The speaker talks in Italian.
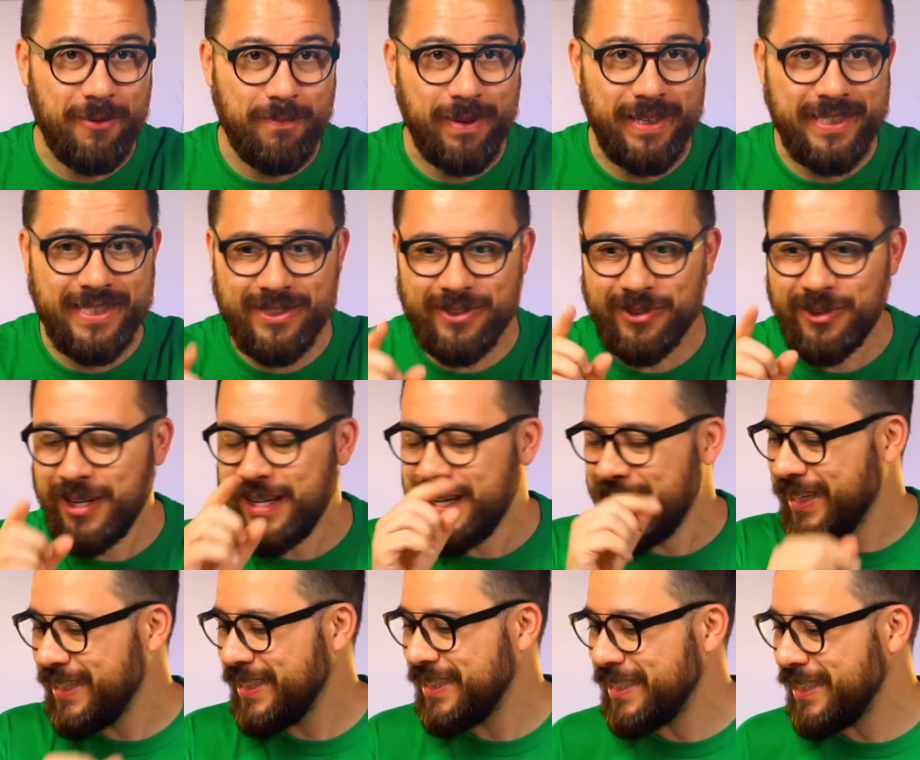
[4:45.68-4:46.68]
apprezzo
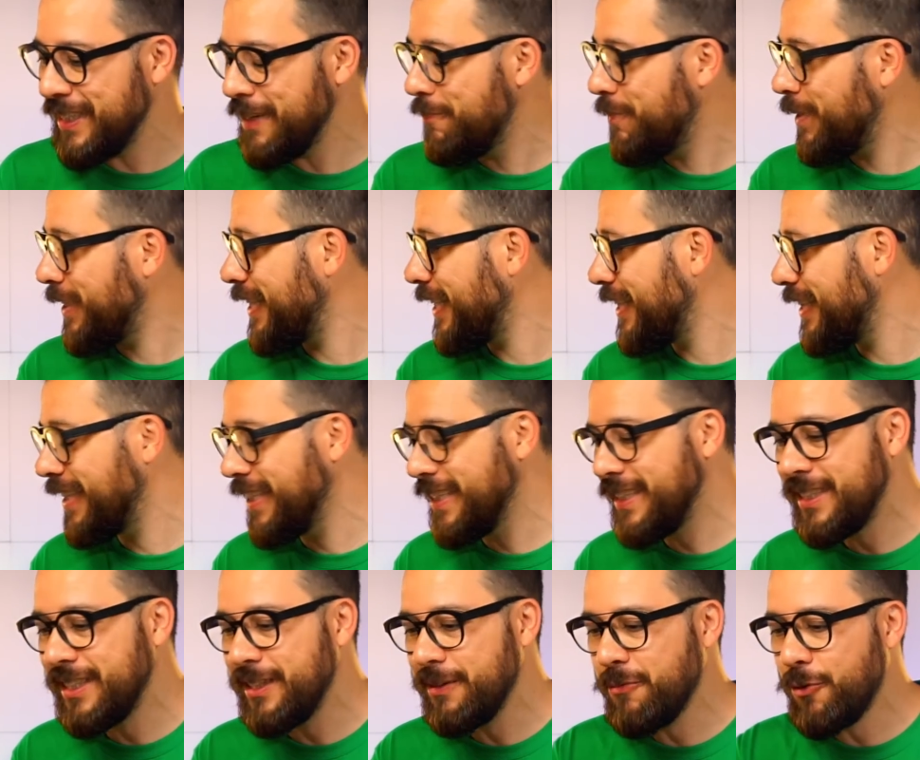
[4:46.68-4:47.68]
sempre
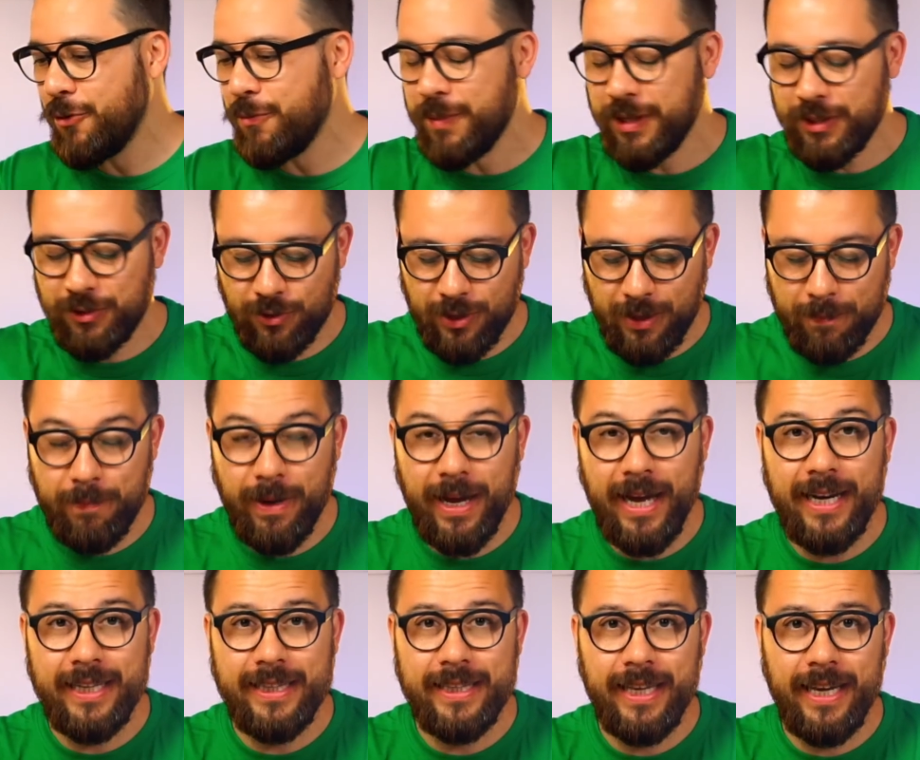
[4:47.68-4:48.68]
tantissimo, metto da
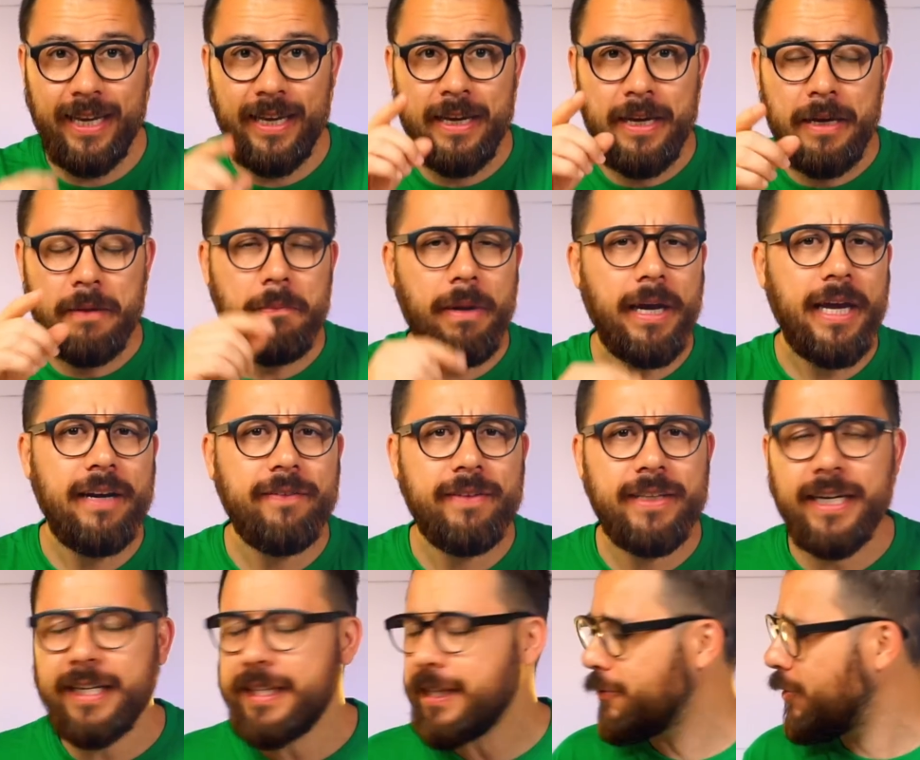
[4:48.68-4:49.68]
parte, magari
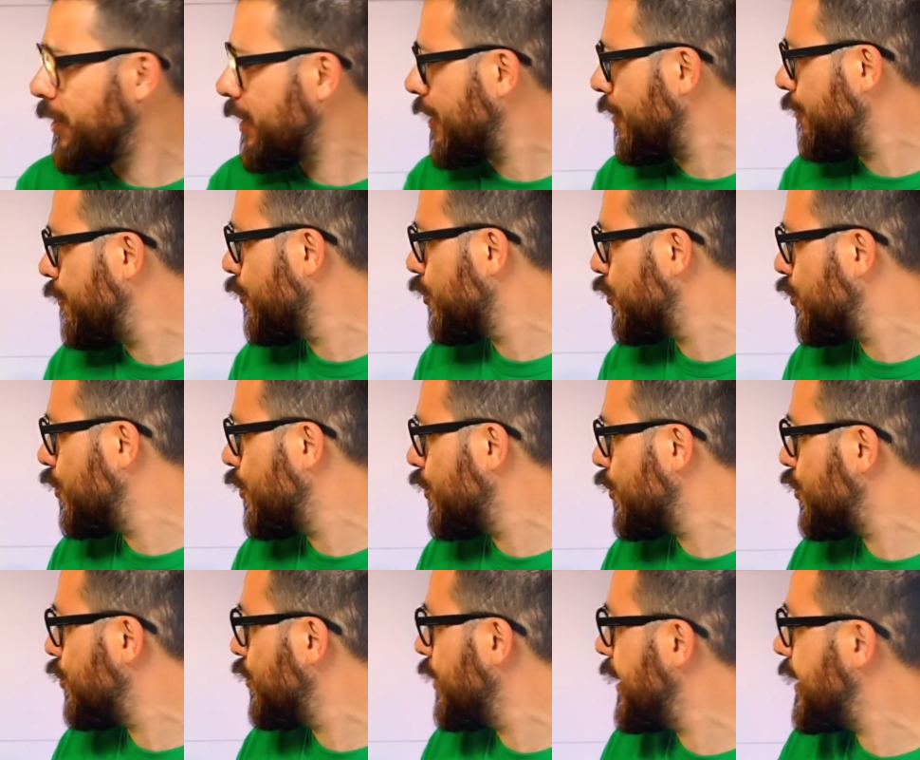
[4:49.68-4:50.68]
vedrete qualche foto
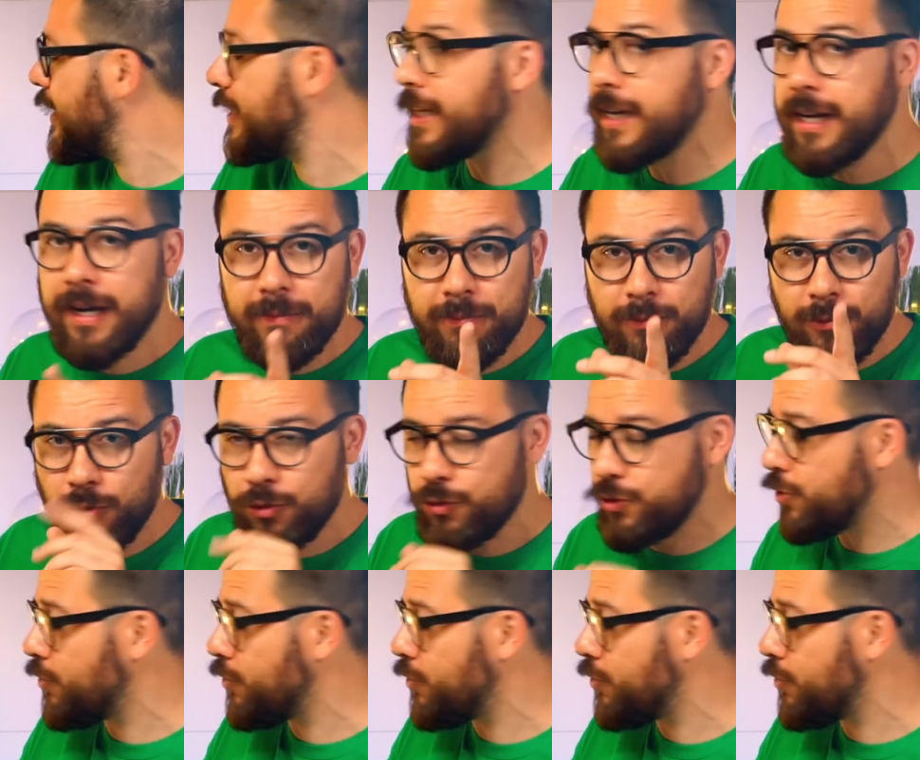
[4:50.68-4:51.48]
su Instagram, quello